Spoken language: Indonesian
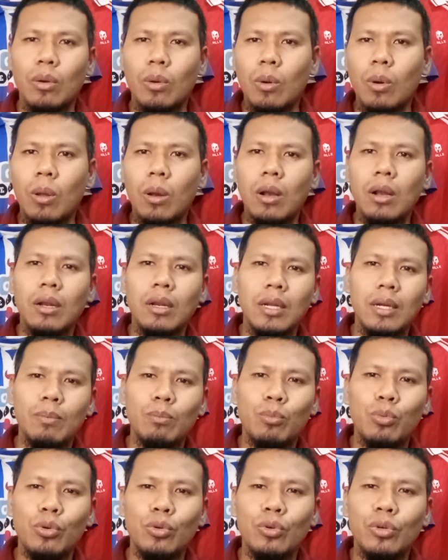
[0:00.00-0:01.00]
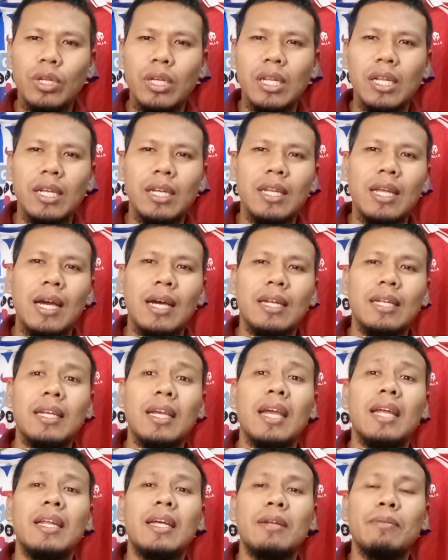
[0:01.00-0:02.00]
gol bunuh diri
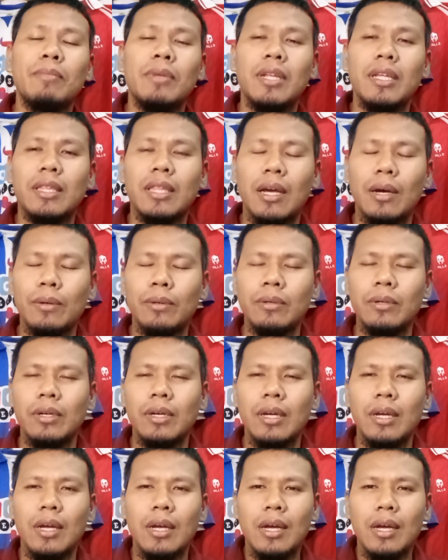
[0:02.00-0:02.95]
dari Eder Militao